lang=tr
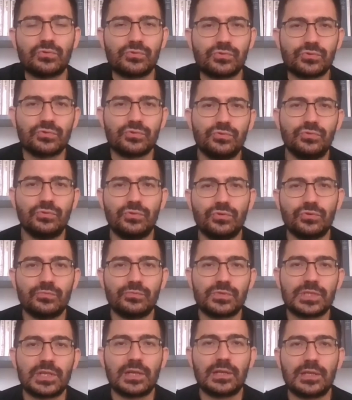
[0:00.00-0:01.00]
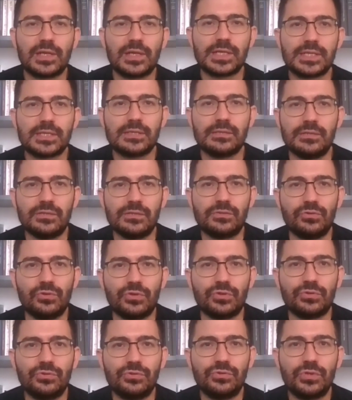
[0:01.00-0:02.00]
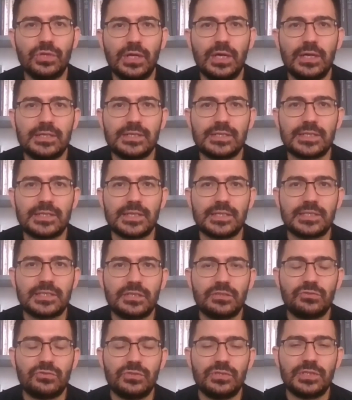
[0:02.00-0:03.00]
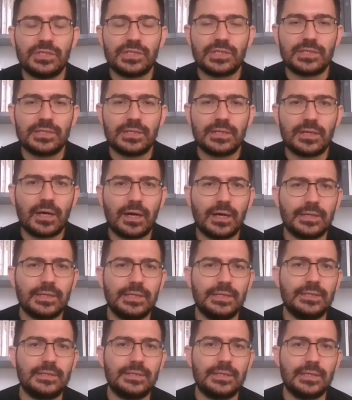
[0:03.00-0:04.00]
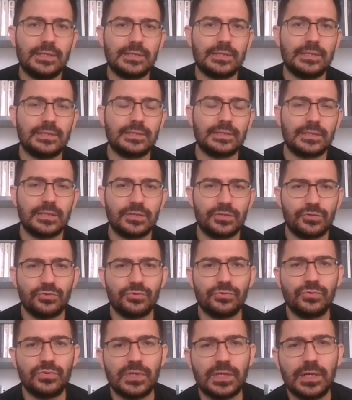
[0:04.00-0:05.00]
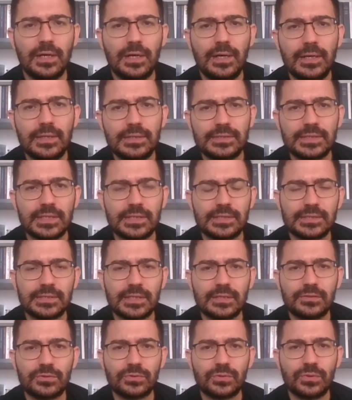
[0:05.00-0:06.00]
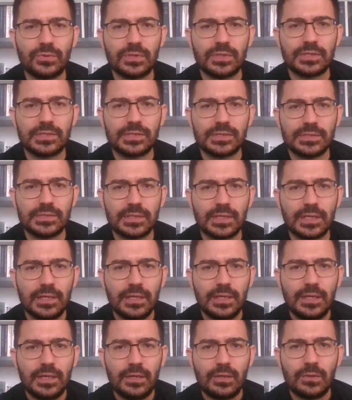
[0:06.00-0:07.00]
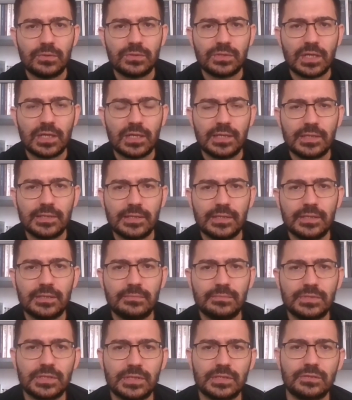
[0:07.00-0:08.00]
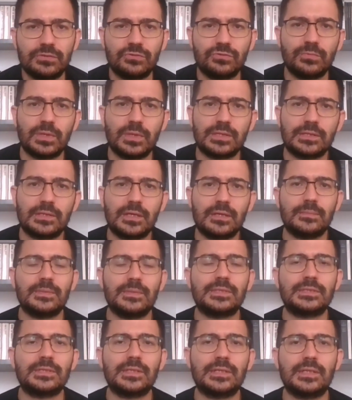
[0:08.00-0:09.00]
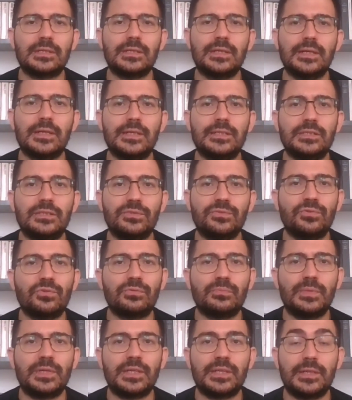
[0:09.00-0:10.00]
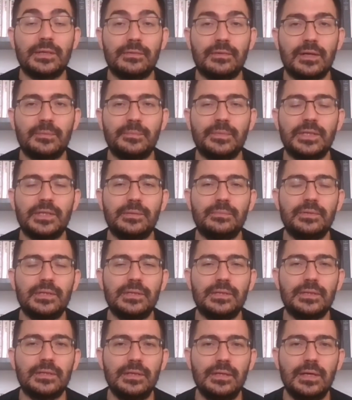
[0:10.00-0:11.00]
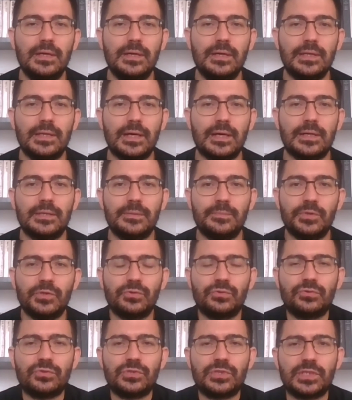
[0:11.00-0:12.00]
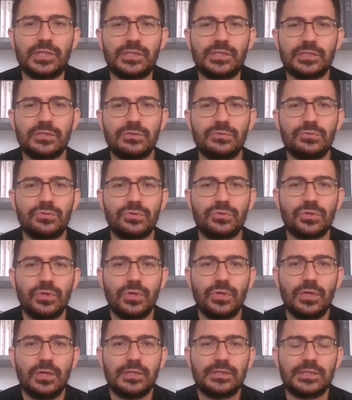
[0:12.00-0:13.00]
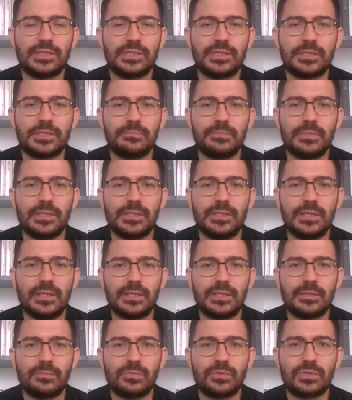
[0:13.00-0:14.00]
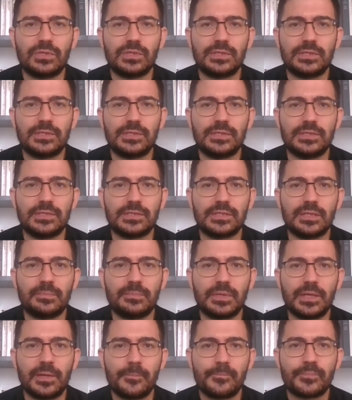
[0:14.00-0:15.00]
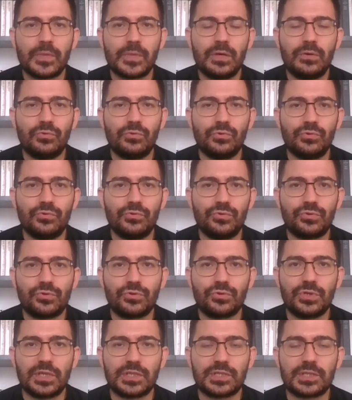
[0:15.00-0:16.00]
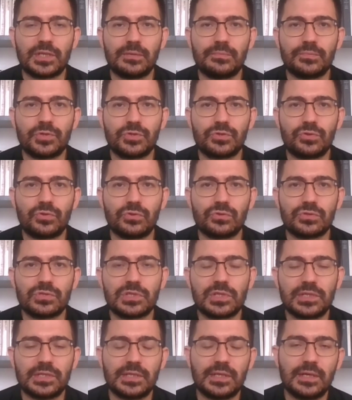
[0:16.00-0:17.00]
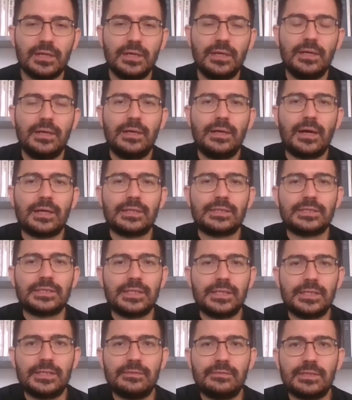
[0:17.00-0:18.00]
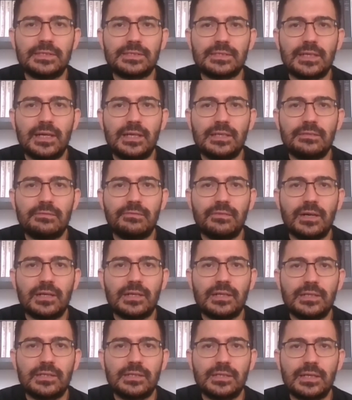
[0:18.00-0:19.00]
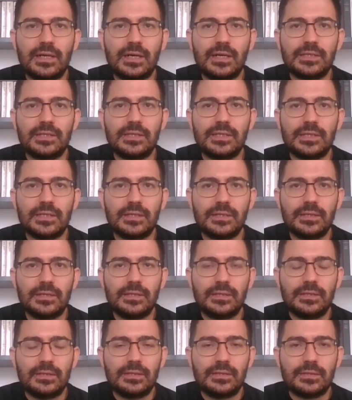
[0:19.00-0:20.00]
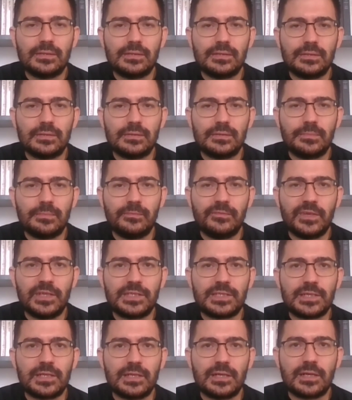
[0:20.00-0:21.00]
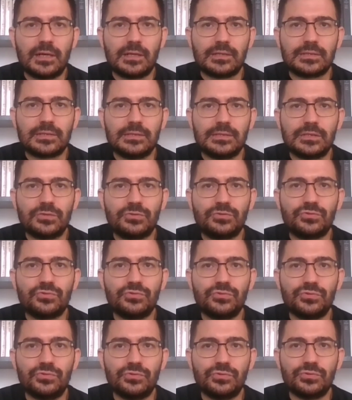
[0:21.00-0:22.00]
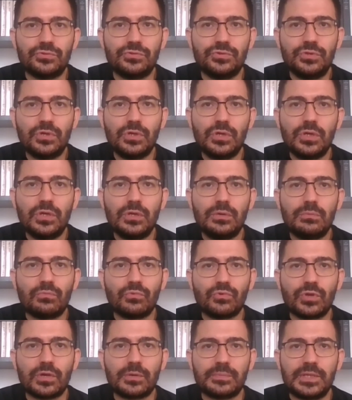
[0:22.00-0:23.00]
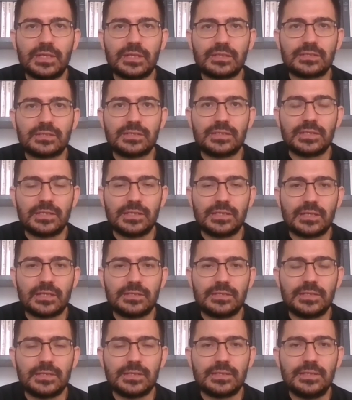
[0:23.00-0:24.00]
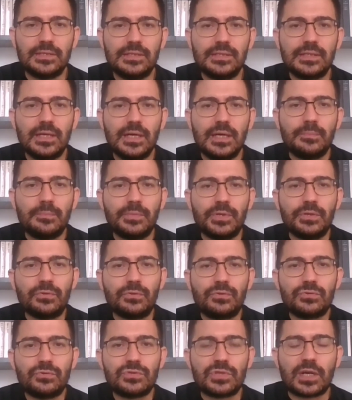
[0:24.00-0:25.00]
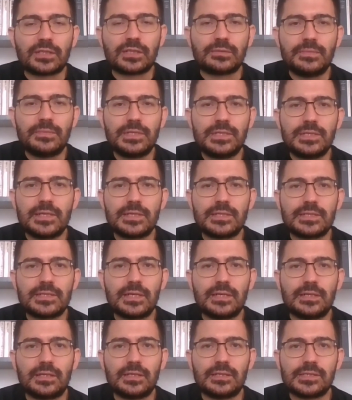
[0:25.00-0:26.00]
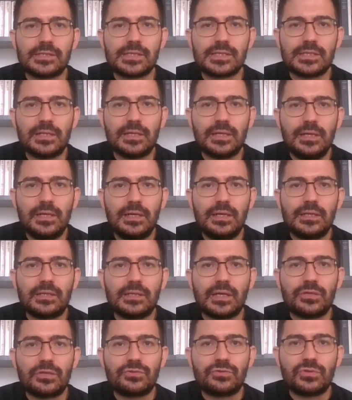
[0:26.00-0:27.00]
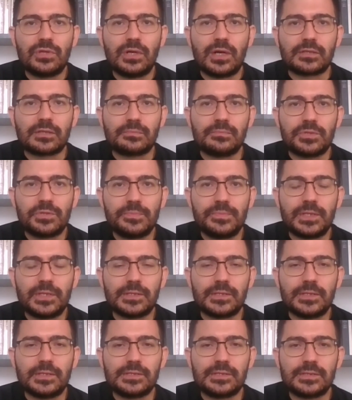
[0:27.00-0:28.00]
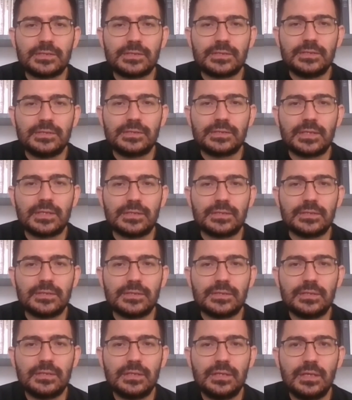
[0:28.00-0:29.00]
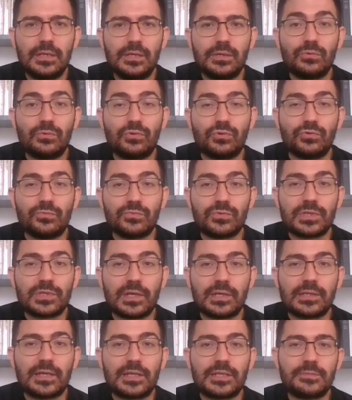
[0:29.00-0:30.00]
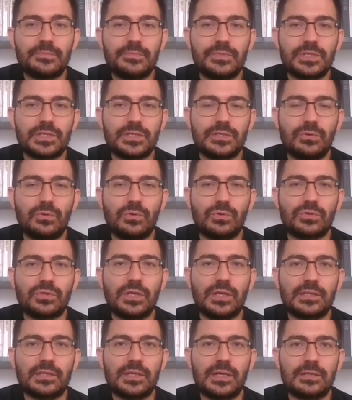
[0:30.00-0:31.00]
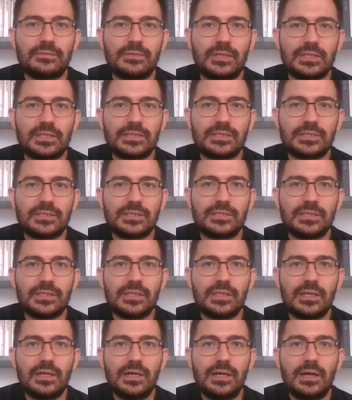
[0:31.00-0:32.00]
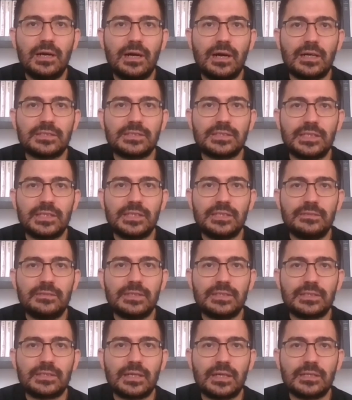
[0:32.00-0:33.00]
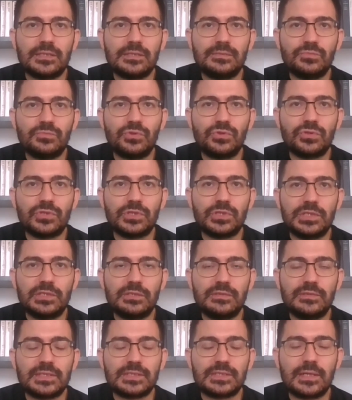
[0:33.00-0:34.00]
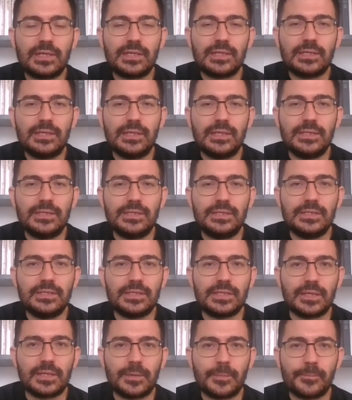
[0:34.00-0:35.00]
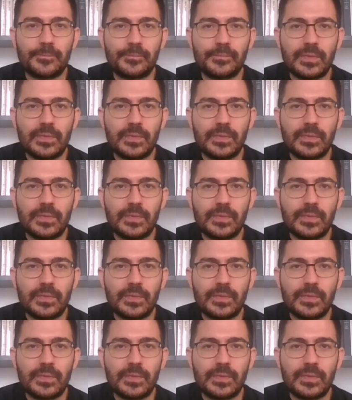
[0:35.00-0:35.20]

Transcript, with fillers: olgusunun kurumsallaştığını gördük. 80 öncesinde hangi nitelikleri taşıyordu da 80 sonrasında özellikle 28 Şubat darbesine kadar etkin olmaya devam edebildi. Yani 1983 seçimleriyle demokratik sisteme dönüş yaşanmış olsa da askeri vesayet varlığını hangi veçeler altında sürdürdü. Buna biraz dikkat çektik. 1960-80 arası da daha çok 61 Anayasası'nın tanıdığı kurumsallaşmış organlar vasıtasıyla askeri vesayetin bürokratik vesayette iç içe